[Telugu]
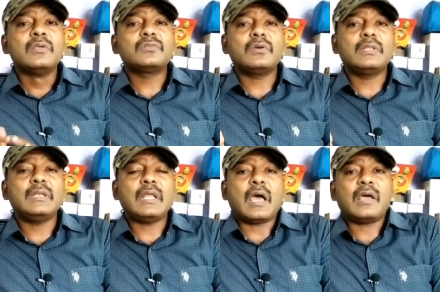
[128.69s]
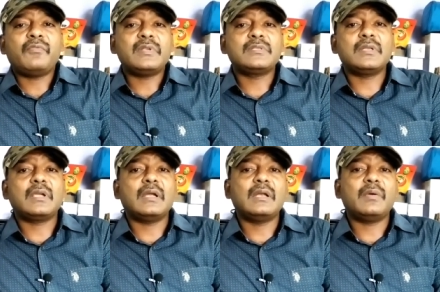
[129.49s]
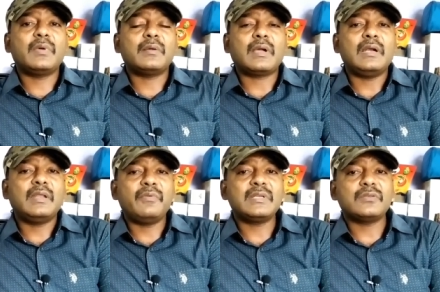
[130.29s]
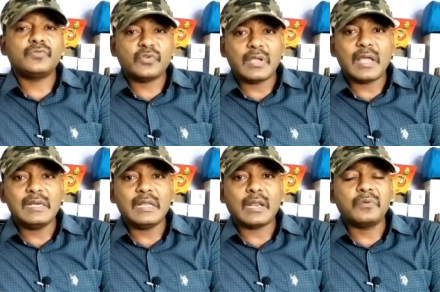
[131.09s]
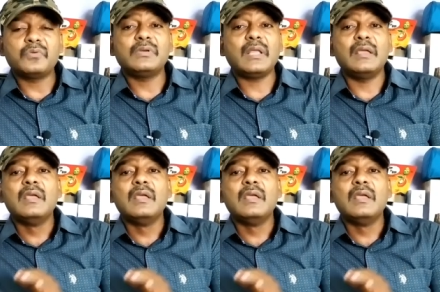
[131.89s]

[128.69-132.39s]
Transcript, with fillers: సో దీన్ని హార్వెస్టింగ్ అంటే మనం కల్టివేషన్ చేయాలి అని అనుకుంటే